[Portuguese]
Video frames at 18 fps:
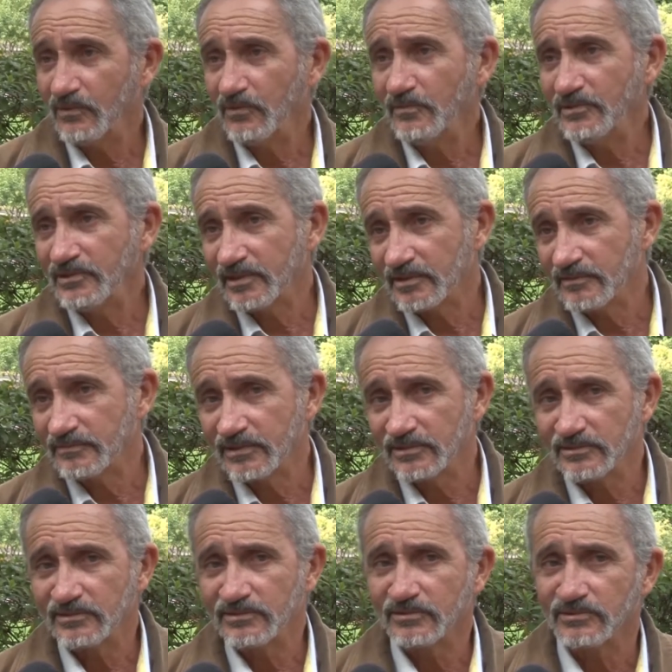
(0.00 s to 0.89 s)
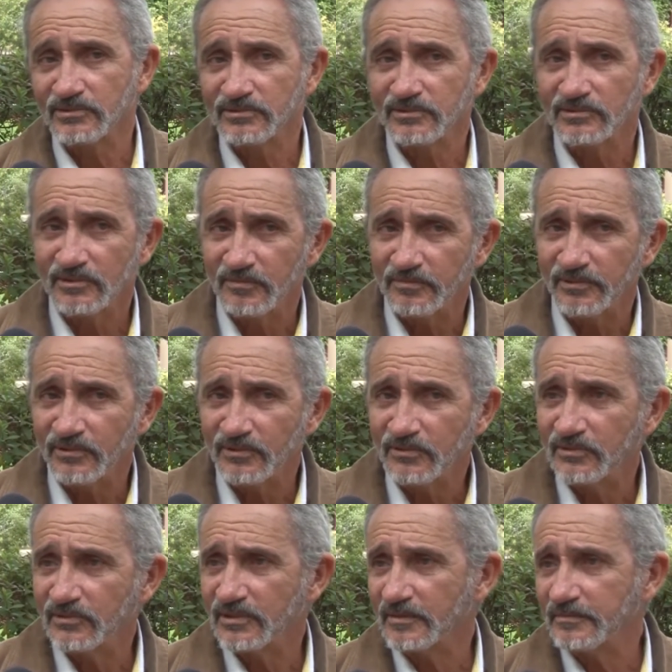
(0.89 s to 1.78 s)
ou muitas vezes o idoso não
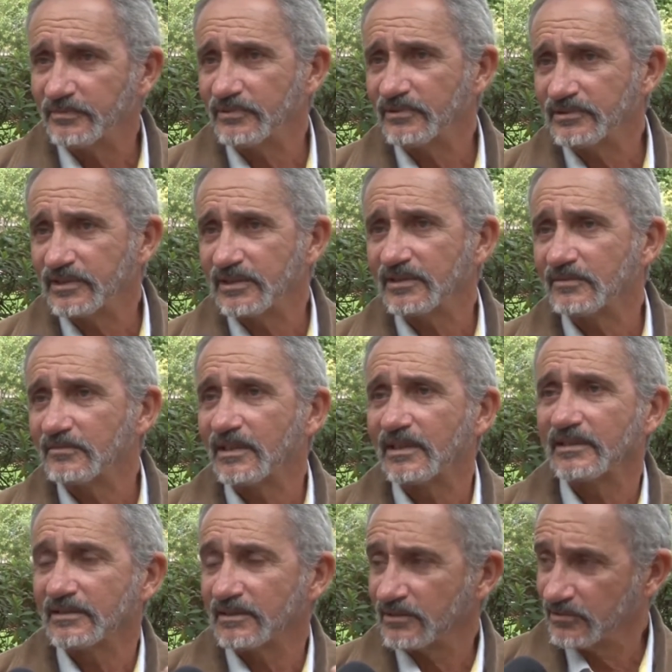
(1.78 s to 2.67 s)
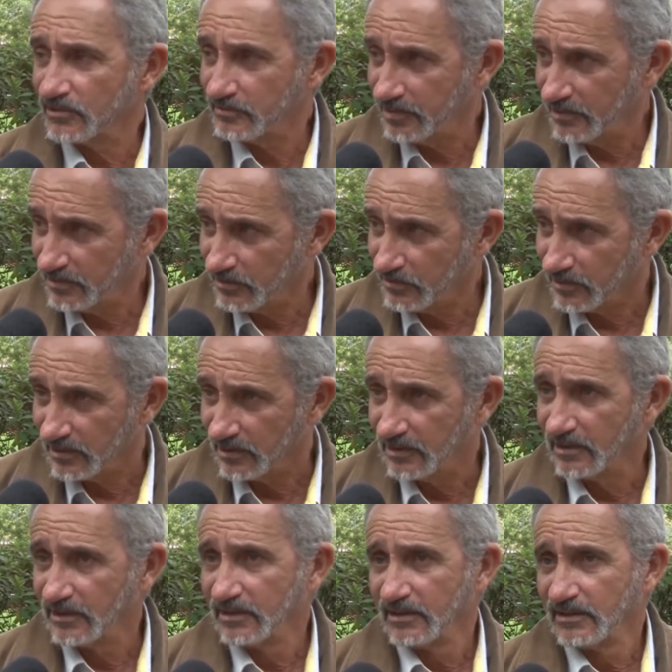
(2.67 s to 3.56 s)
procura por ter uma renda superior.
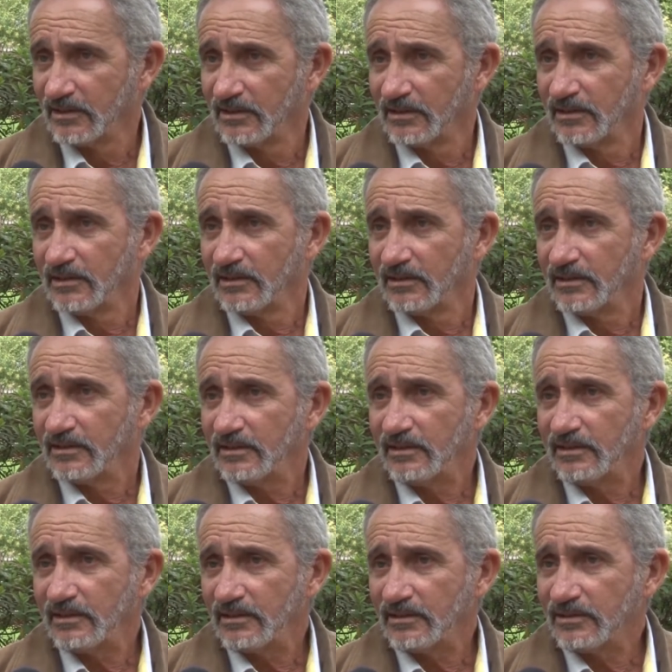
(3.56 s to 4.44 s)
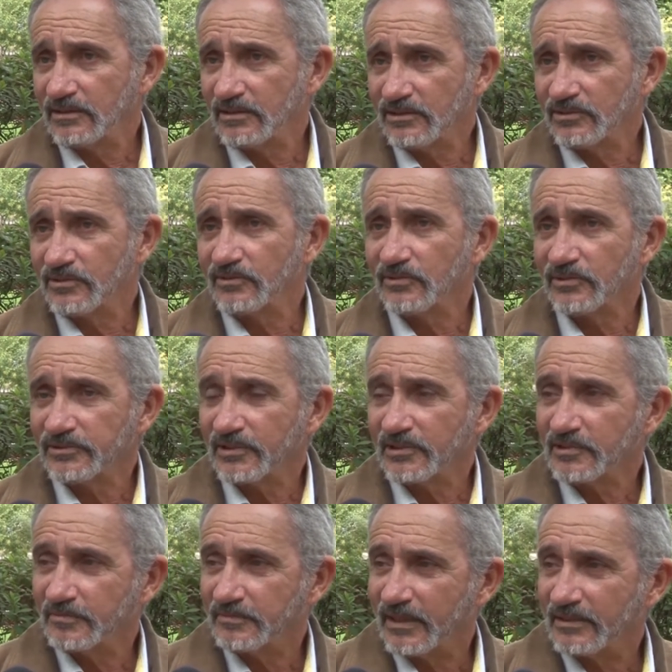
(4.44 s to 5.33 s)
E existe um outro
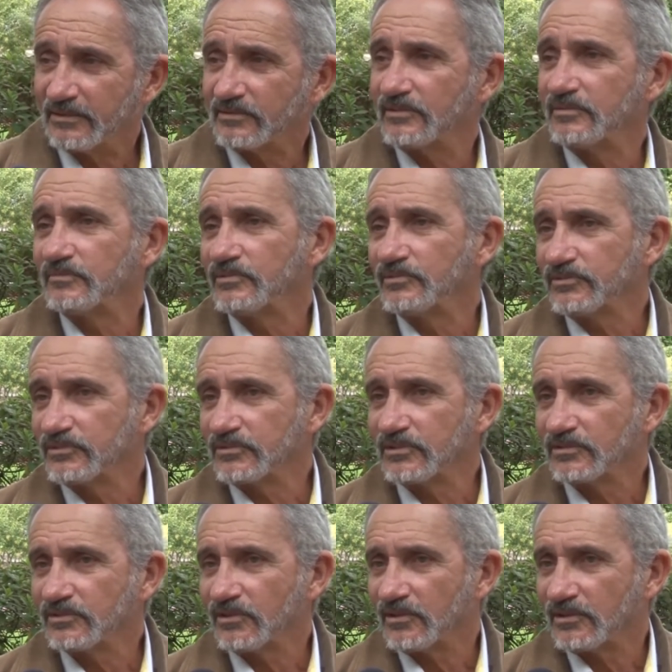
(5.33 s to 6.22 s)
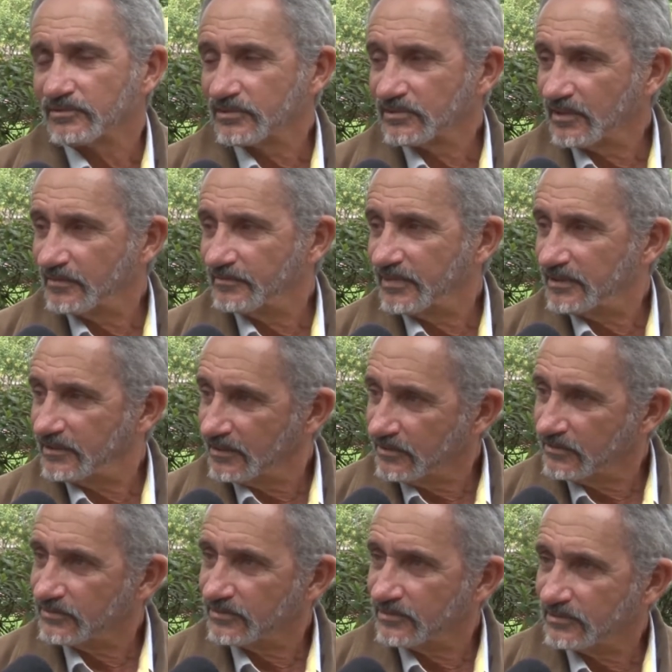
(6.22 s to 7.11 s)
aspecto que muitos idosos também
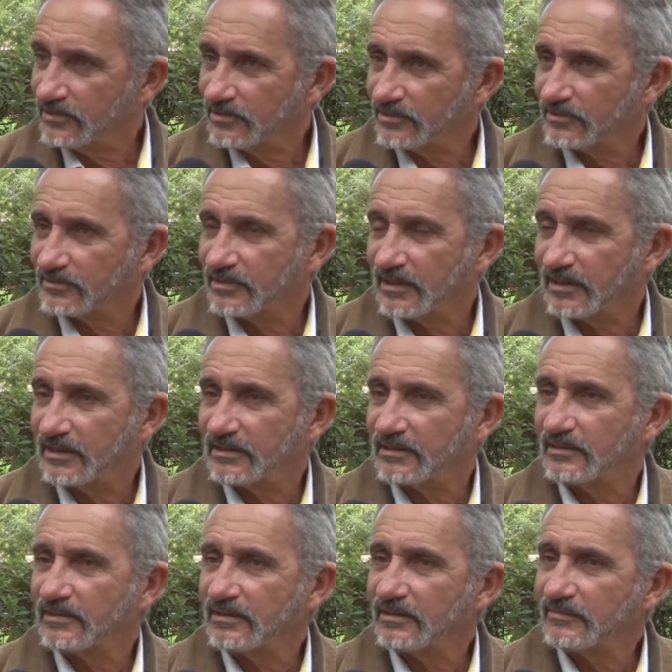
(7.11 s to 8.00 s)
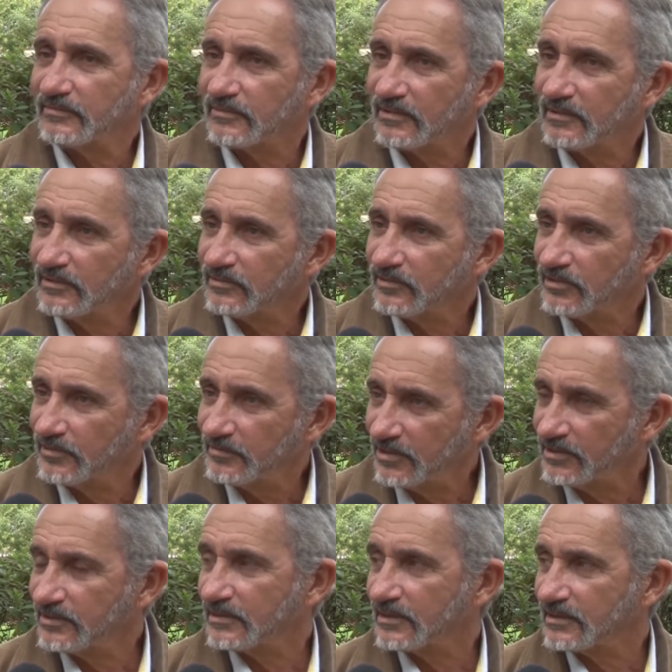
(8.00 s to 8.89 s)
não desconhecem, que em
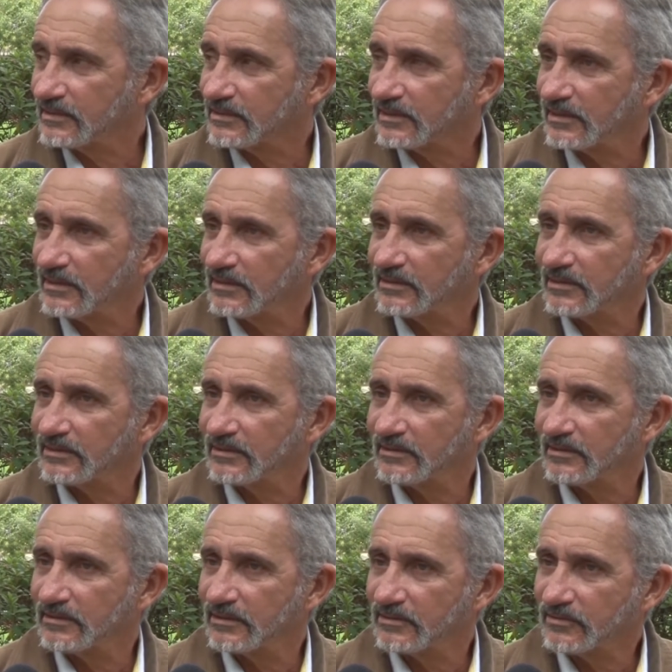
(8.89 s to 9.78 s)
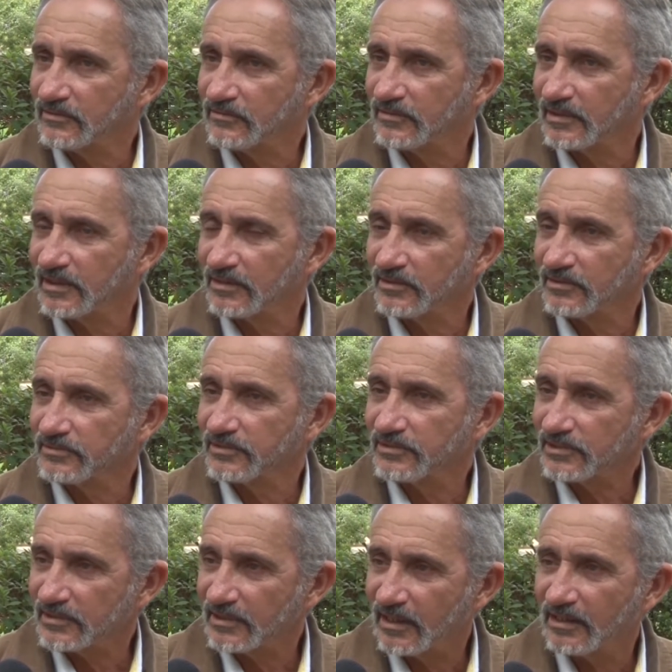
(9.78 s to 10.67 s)
2016 eh, o governador do
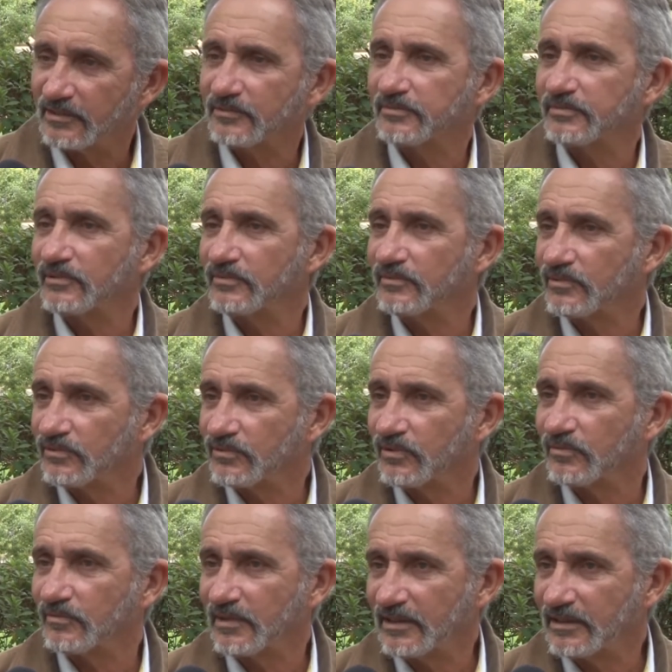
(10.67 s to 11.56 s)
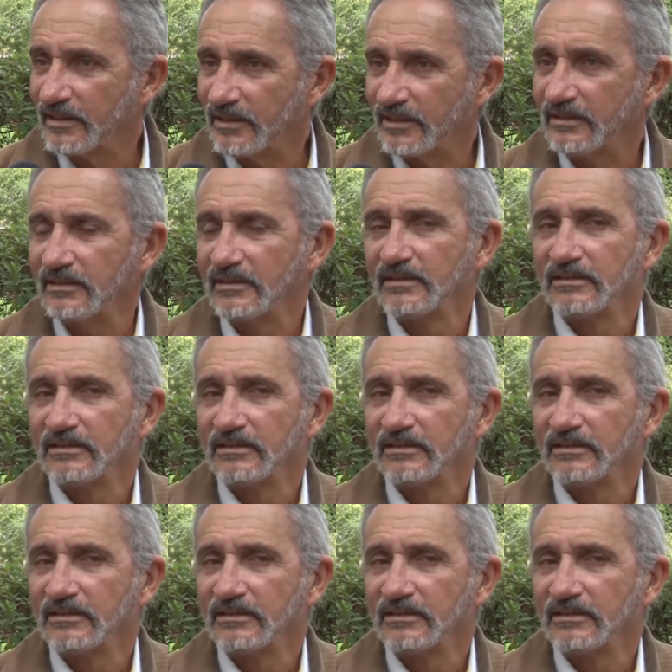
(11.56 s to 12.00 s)
estado promulgou uma lei